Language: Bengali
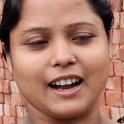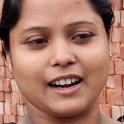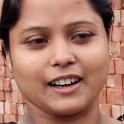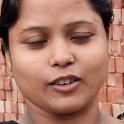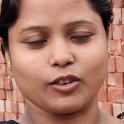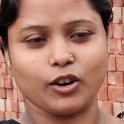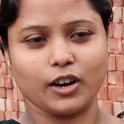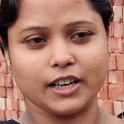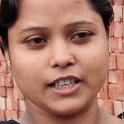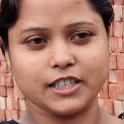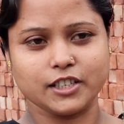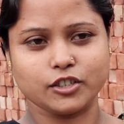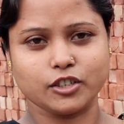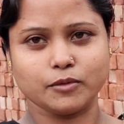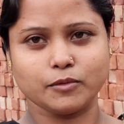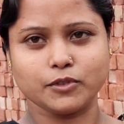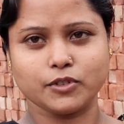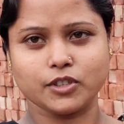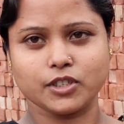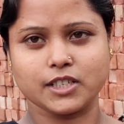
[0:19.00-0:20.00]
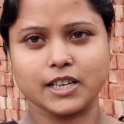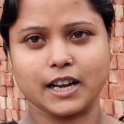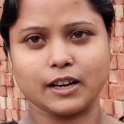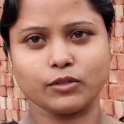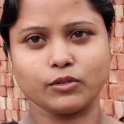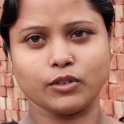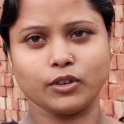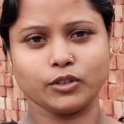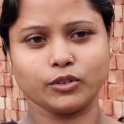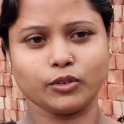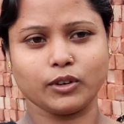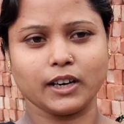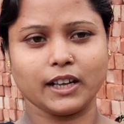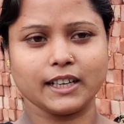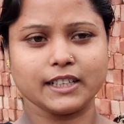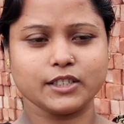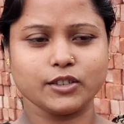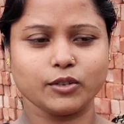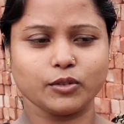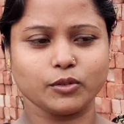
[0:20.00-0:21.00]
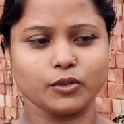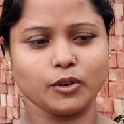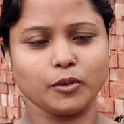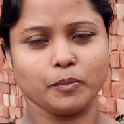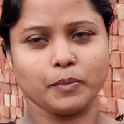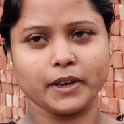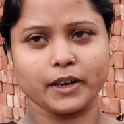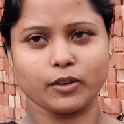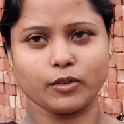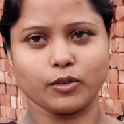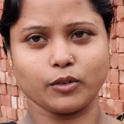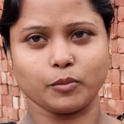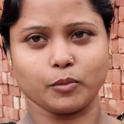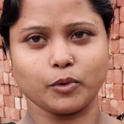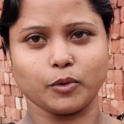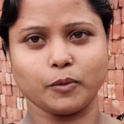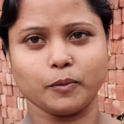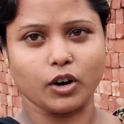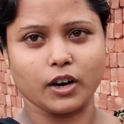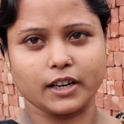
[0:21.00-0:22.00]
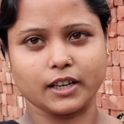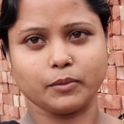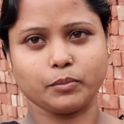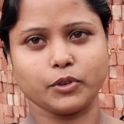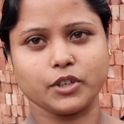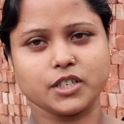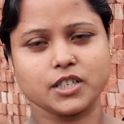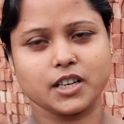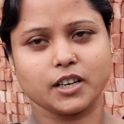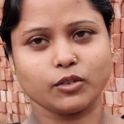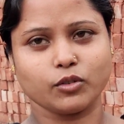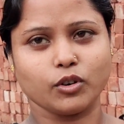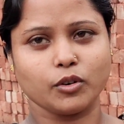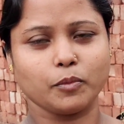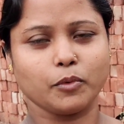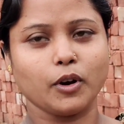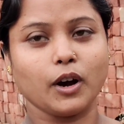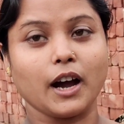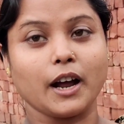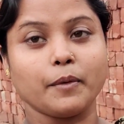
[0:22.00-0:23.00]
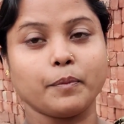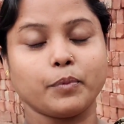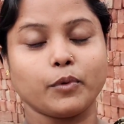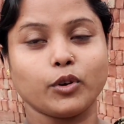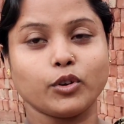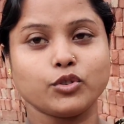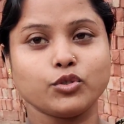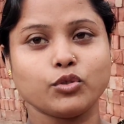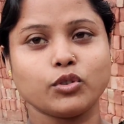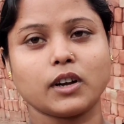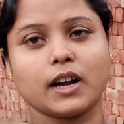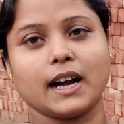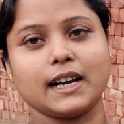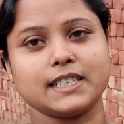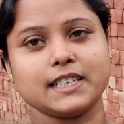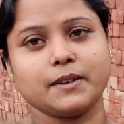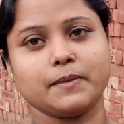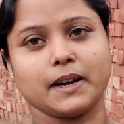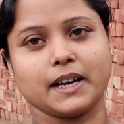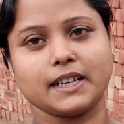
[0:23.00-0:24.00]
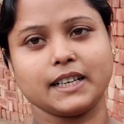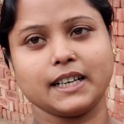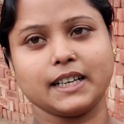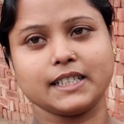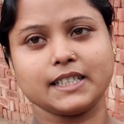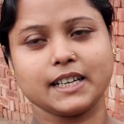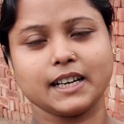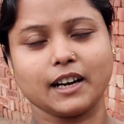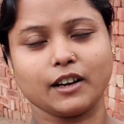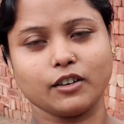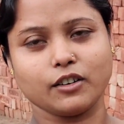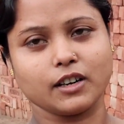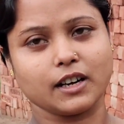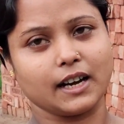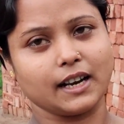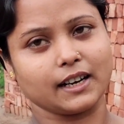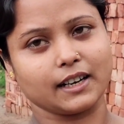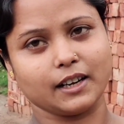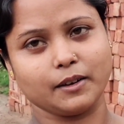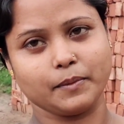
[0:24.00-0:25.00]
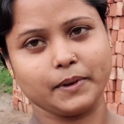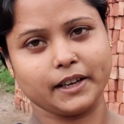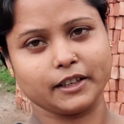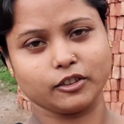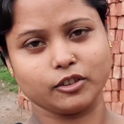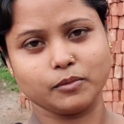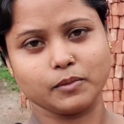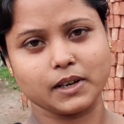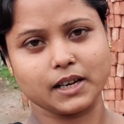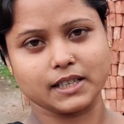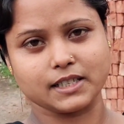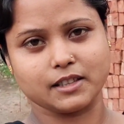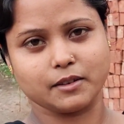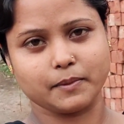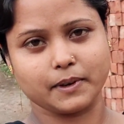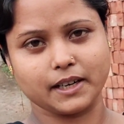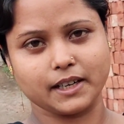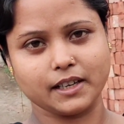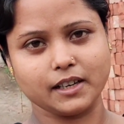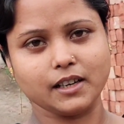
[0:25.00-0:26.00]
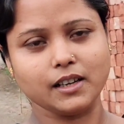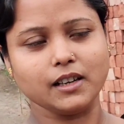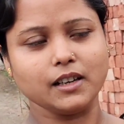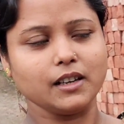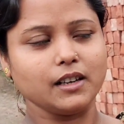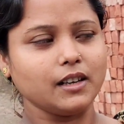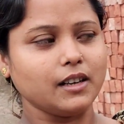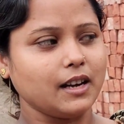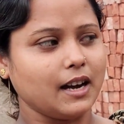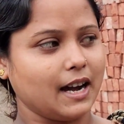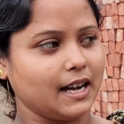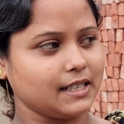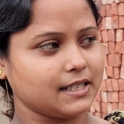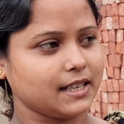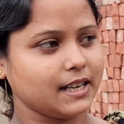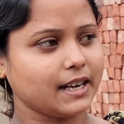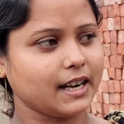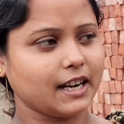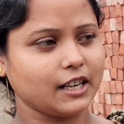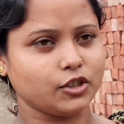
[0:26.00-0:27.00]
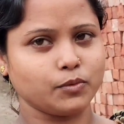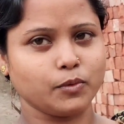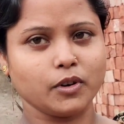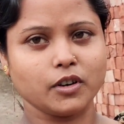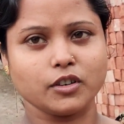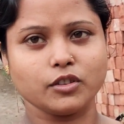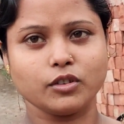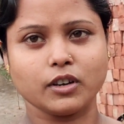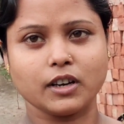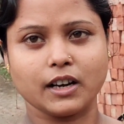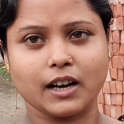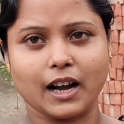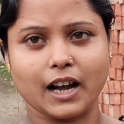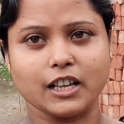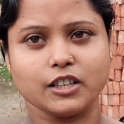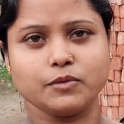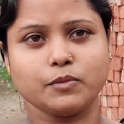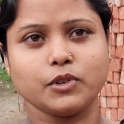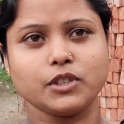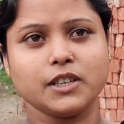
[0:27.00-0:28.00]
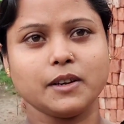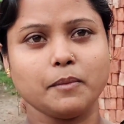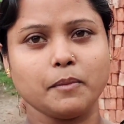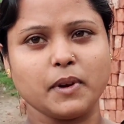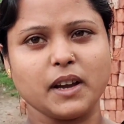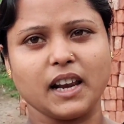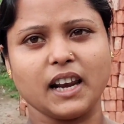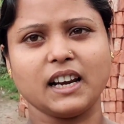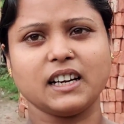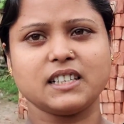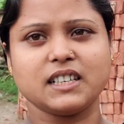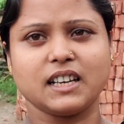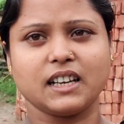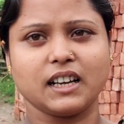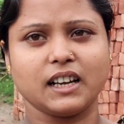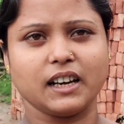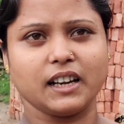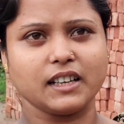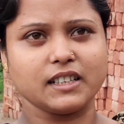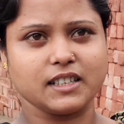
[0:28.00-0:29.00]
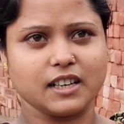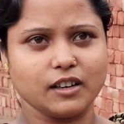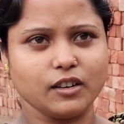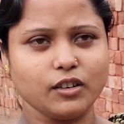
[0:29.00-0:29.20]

আর ঘরে যে সমস্ত জারগুলো তোলা আছে ওগুলো বের করব। ঘরটা পরিষ্কার করব আর প্রচুর কাঁচা বাকি আছে কারণ কালকে আমি একদম কাচতে পারিনি আজকে কাচবো কিন্তু কাচবো যে মেলার জায়গা নেই